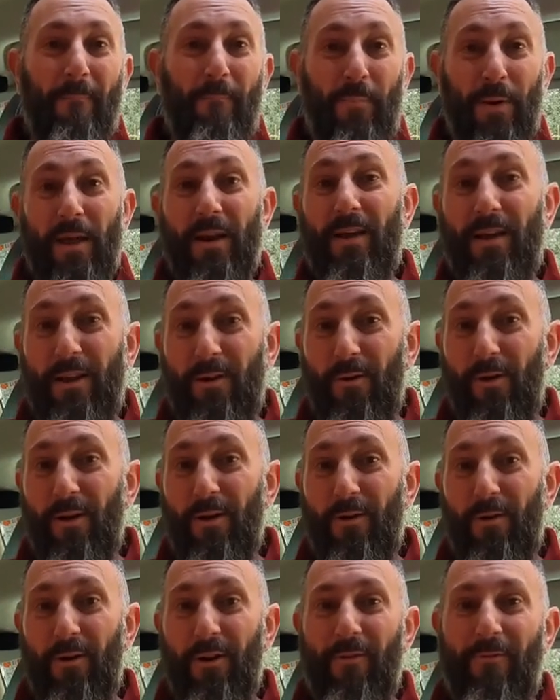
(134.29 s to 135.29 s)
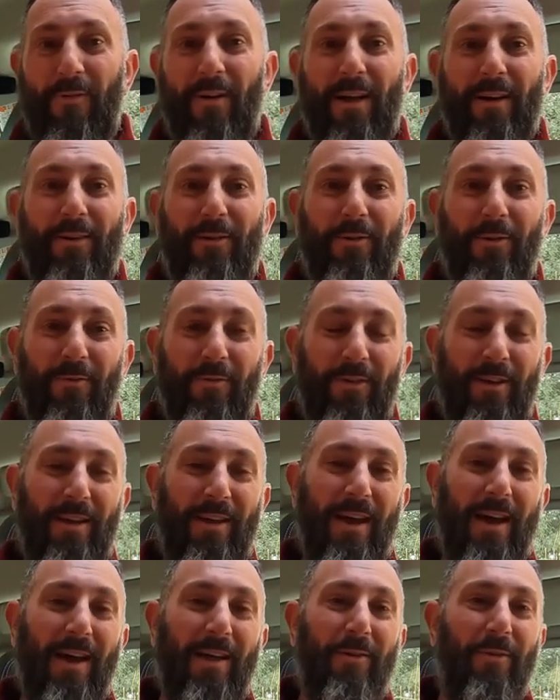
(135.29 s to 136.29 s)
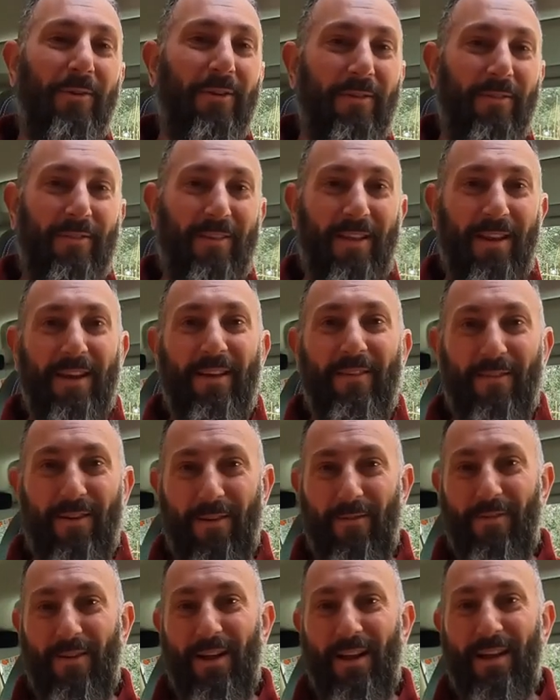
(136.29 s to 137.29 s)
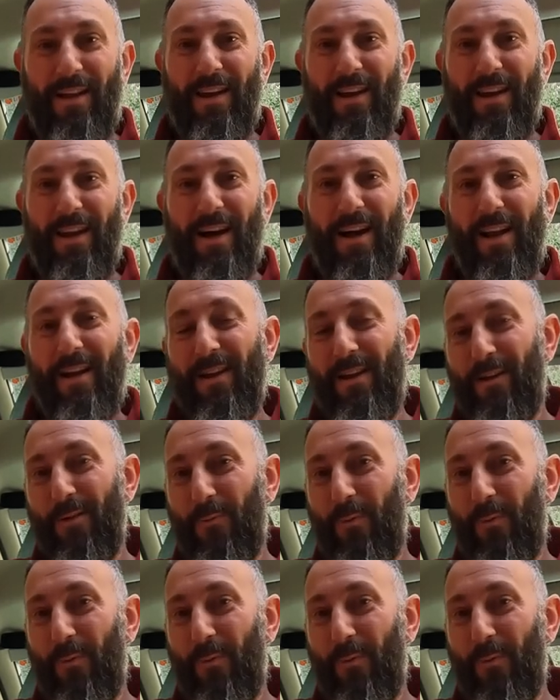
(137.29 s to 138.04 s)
Per chi non l'ha ancora fatto vi chiedo di iscrivervi al canale,